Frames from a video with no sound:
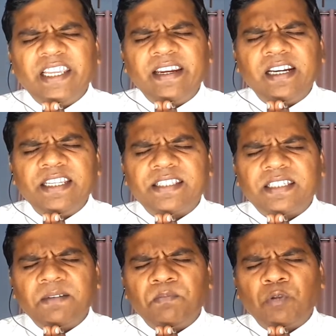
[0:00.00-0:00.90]
எங்கள்
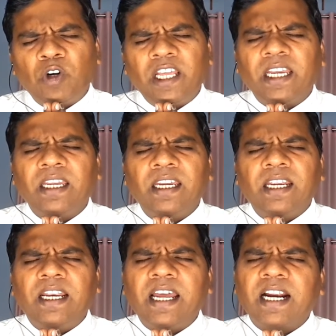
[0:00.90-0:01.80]
இஷ்டம் போல
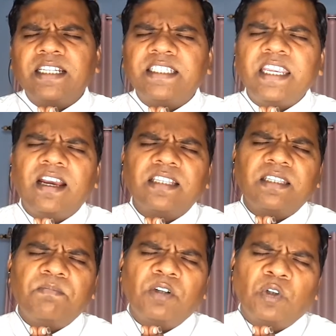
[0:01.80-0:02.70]
நாங்கள் செய்ய
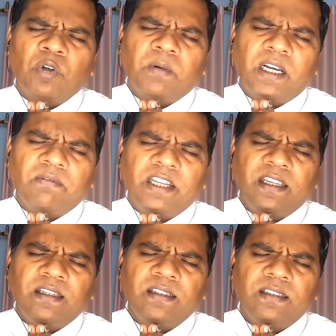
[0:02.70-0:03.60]
ஆசைப்படுகிறோம்
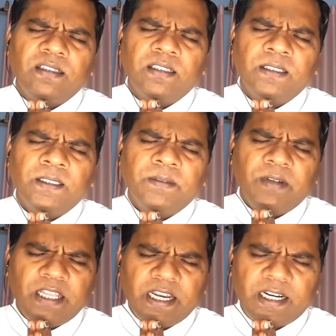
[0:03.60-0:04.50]
ஆண்டவரே
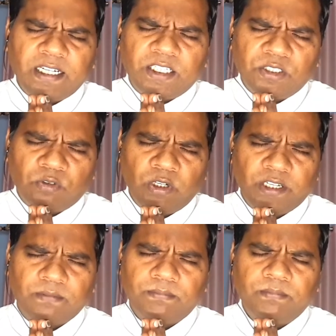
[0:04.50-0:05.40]
நீர் எங்களுக்கு
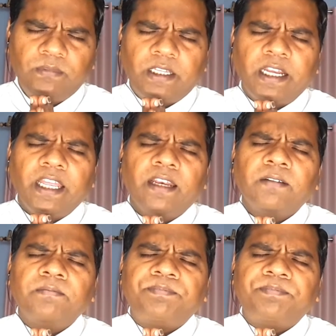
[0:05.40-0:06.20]
சொல்லுகிறீர்